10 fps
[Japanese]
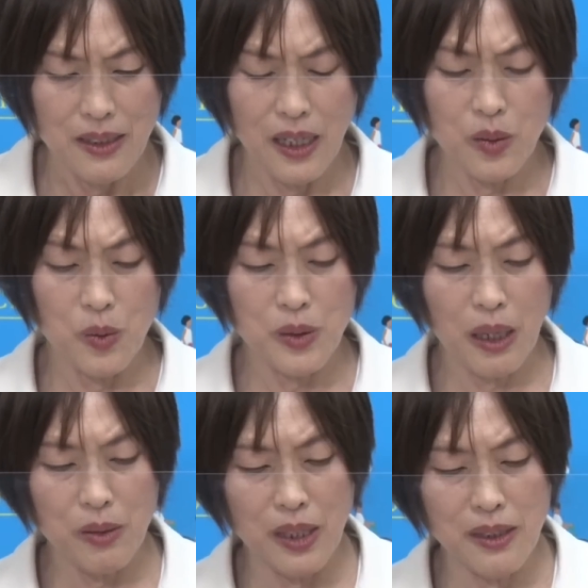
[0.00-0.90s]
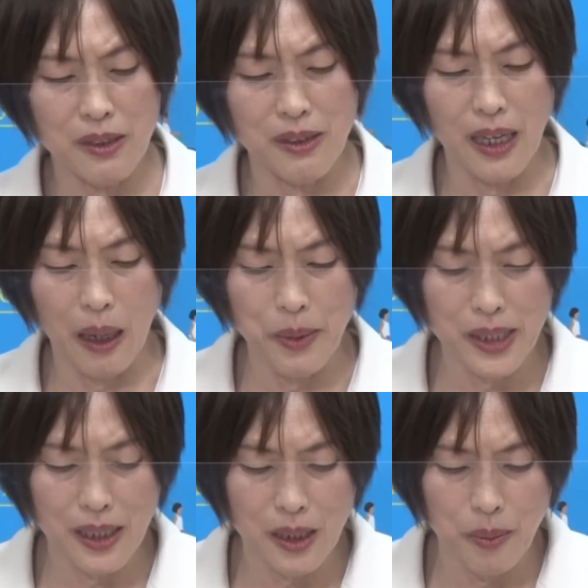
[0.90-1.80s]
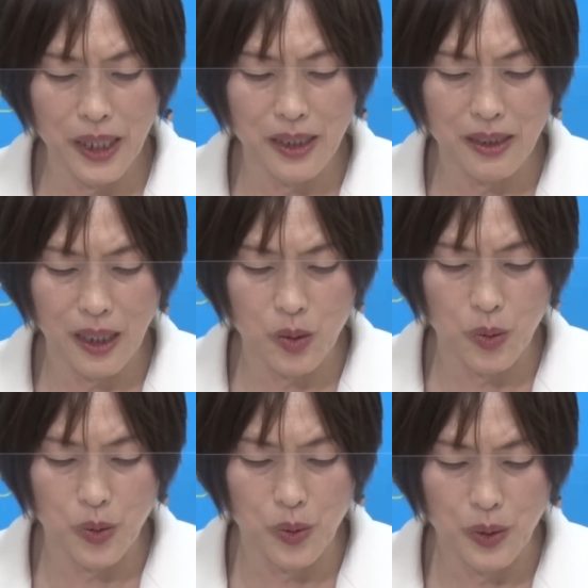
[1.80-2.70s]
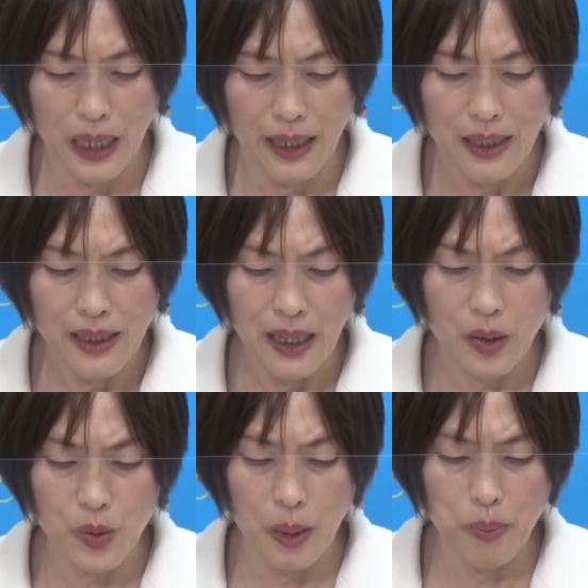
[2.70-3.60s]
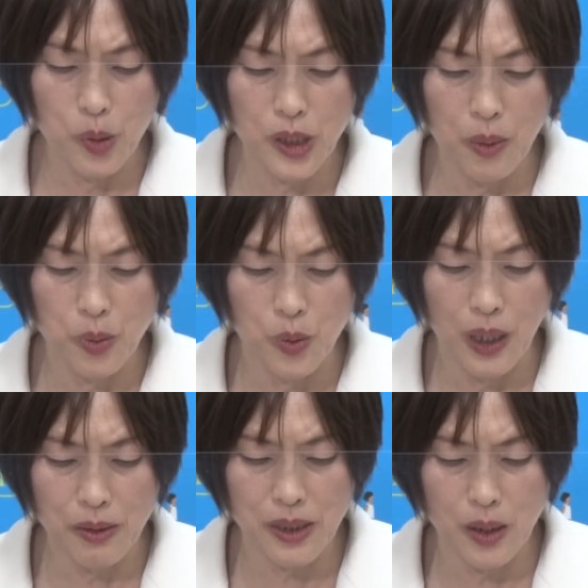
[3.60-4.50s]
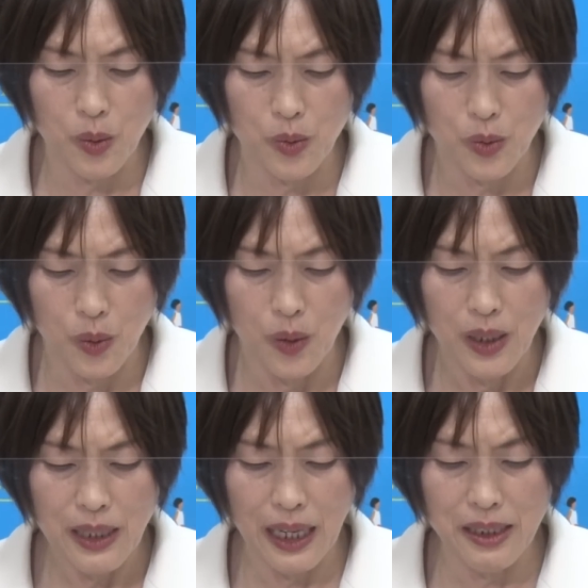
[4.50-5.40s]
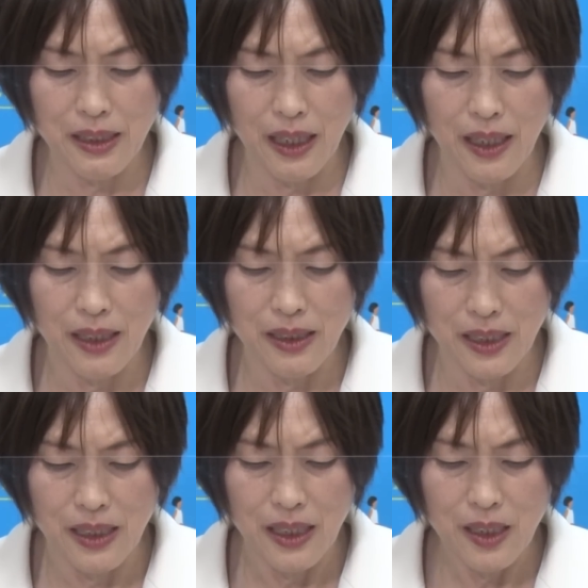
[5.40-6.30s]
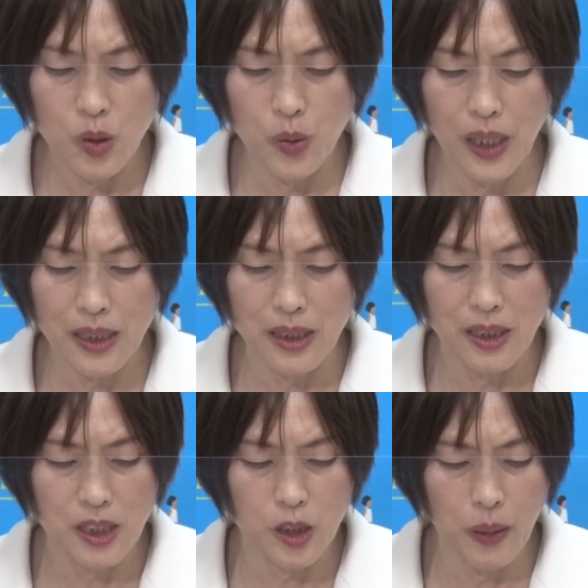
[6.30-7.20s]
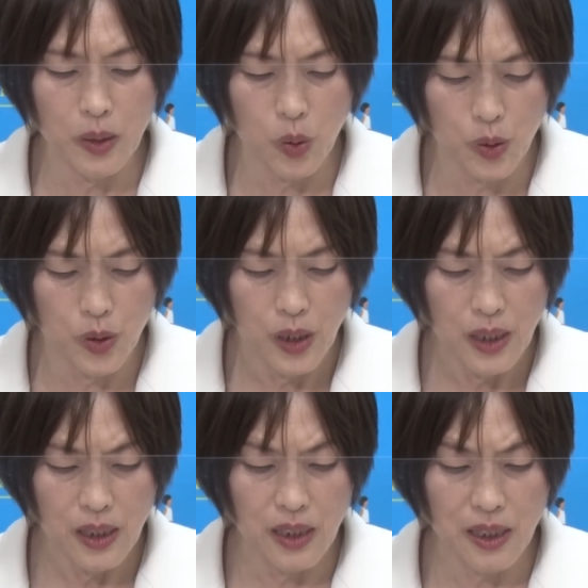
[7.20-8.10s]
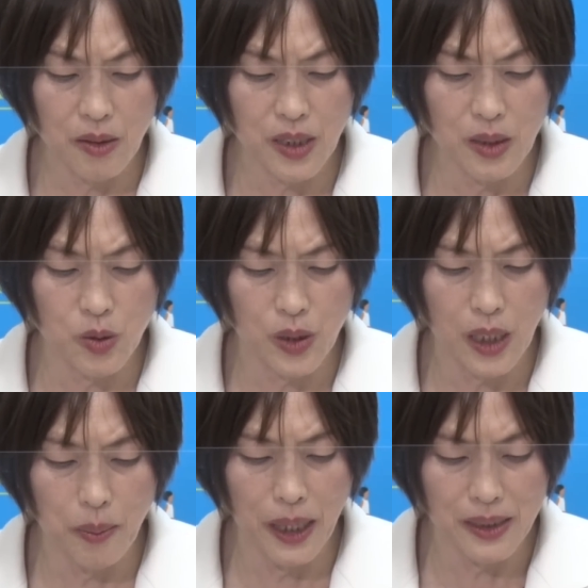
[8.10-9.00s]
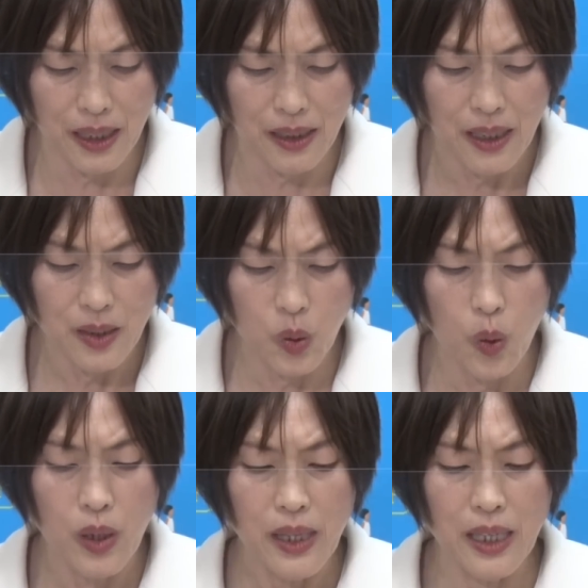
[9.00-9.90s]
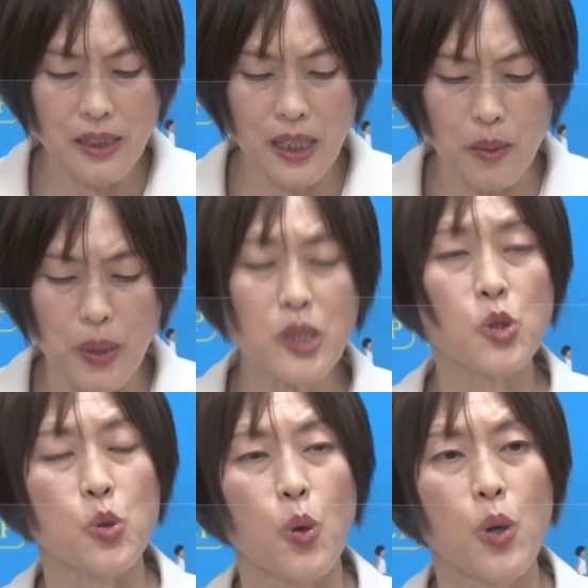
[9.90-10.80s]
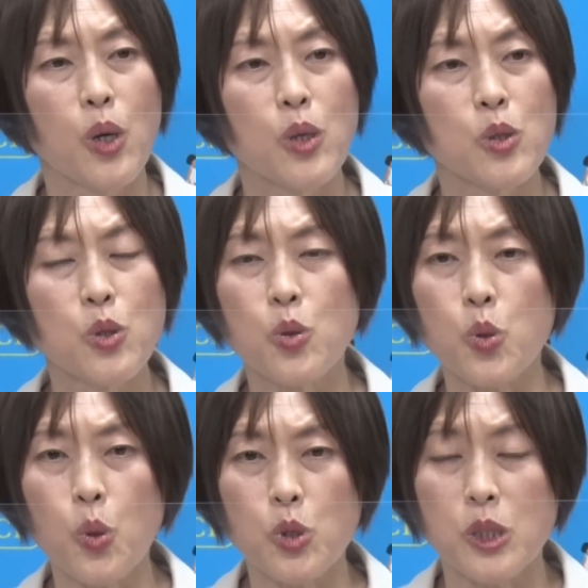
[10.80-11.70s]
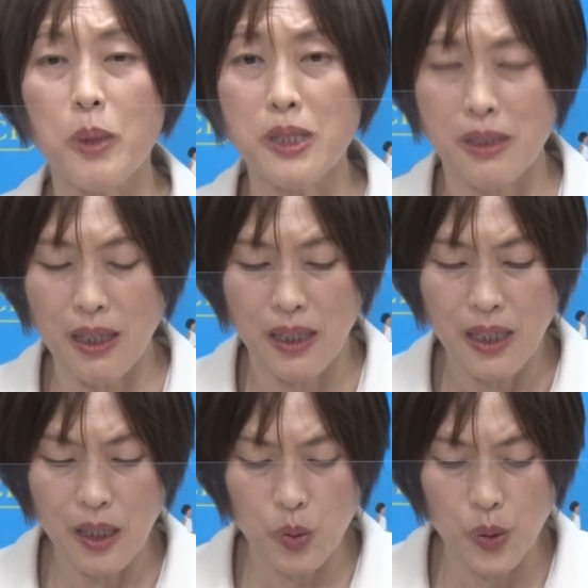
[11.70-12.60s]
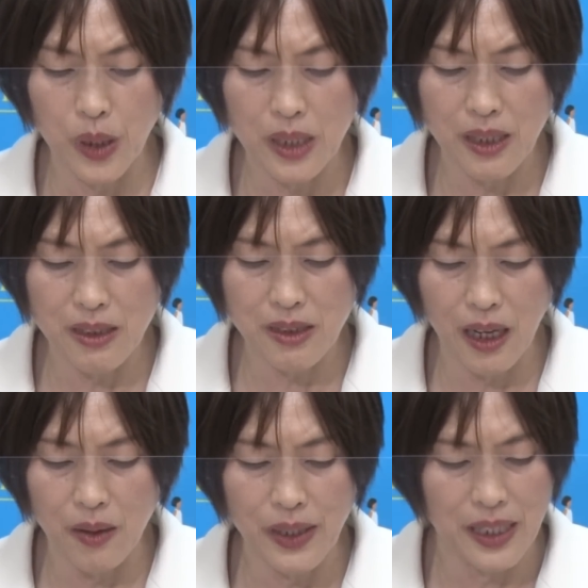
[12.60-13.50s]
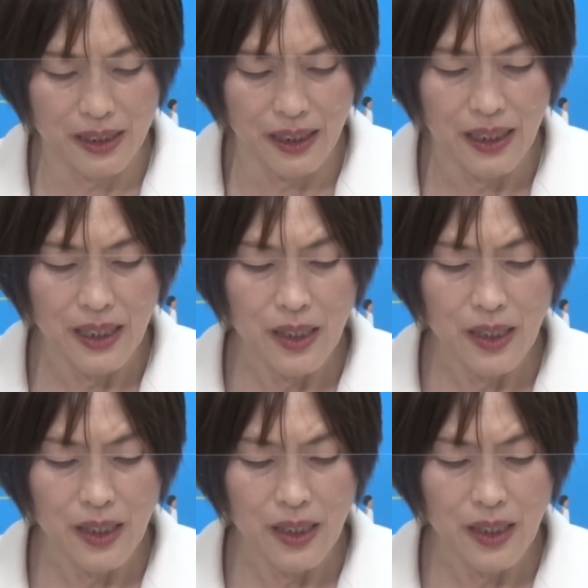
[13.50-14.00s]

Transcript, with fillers: であの昨年ですね、アメリカでバイデン大統領があの連邦政府の学生ローンの借り手に1人当たり1万ドル、137万円の返済免除ということを示して、これを決定したわけで、